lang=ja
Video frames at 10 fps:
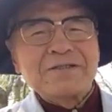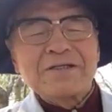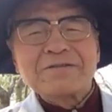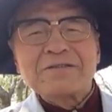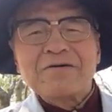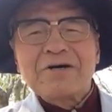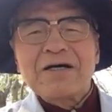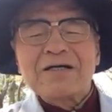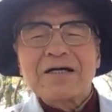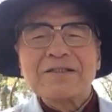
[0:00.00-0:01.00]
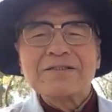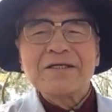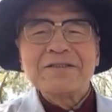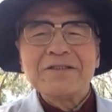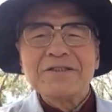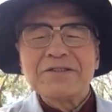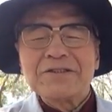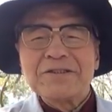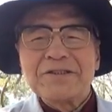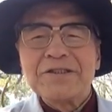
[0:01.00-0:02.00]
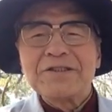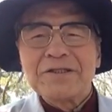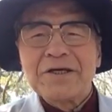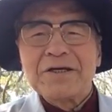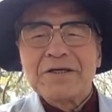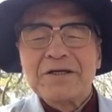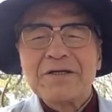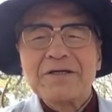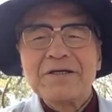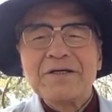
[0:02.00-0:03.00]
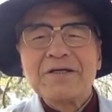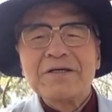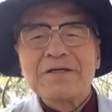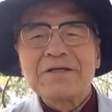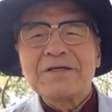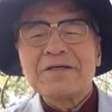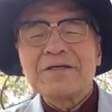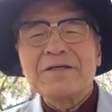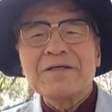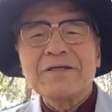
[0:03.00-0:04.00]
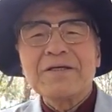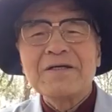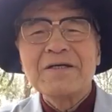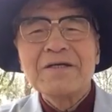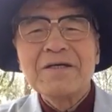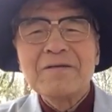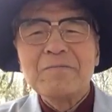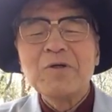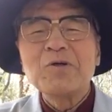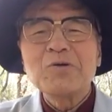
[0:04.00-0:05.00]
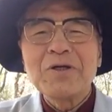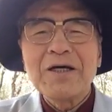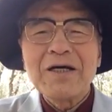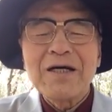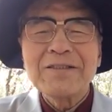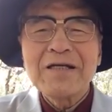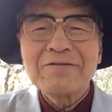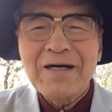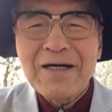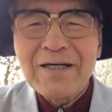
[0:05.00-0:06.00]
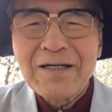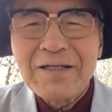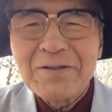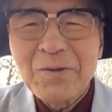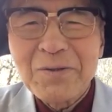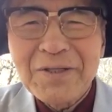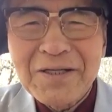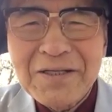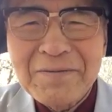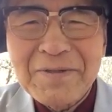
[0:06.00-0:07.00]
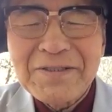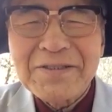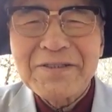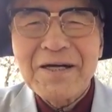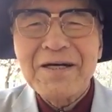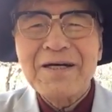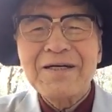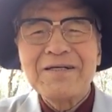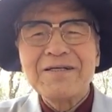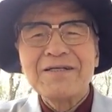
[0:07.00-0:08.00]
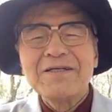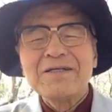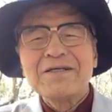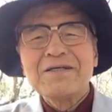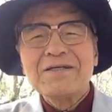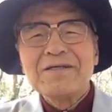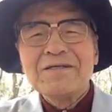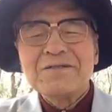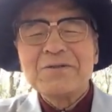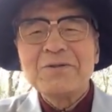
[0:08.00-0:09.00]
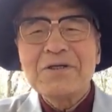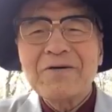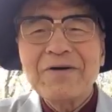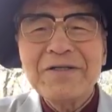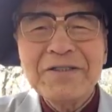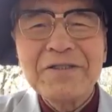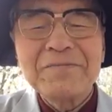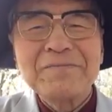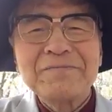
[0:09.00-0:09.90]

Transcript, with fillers: 桜は完全に散って、えー、見事な葉桜となりましたその代わり